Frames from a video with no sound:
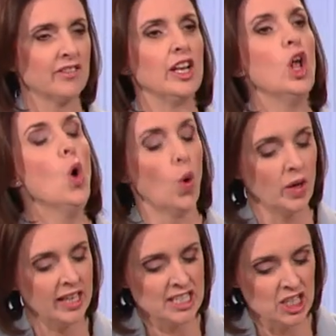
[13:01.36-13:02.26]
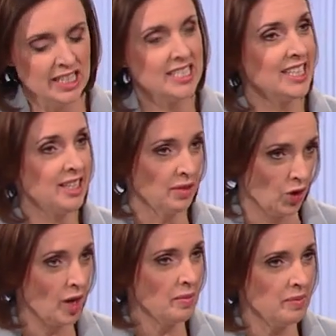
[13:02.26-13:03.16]
will. Und jetzt schließe ich noch
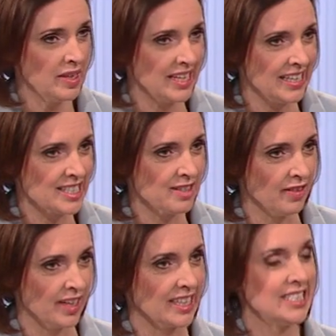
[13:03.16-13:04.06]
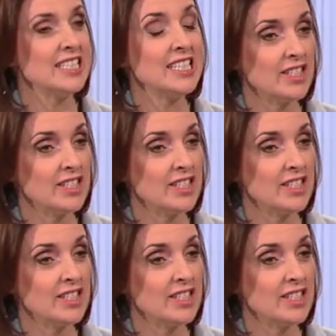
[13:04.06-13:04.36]
einmal mit der letzten Frage. Sie sind die